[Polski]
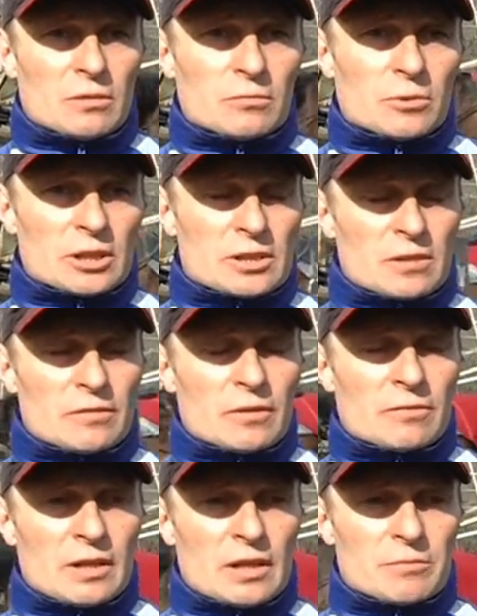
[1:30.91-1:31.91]
była
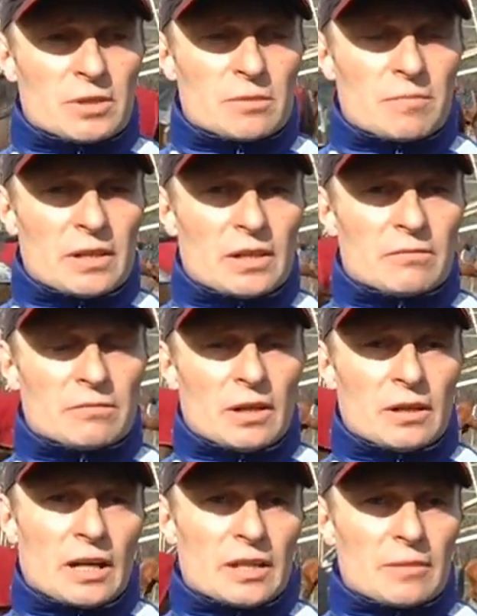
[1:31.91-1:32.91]
trenowana przez pana
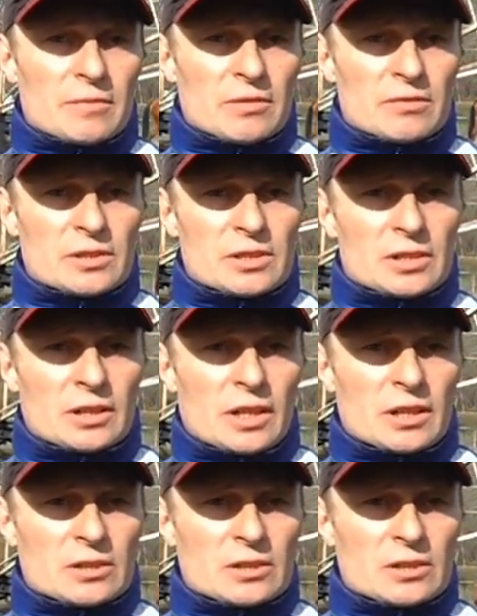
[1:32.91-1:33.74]
Adama Wyżyka.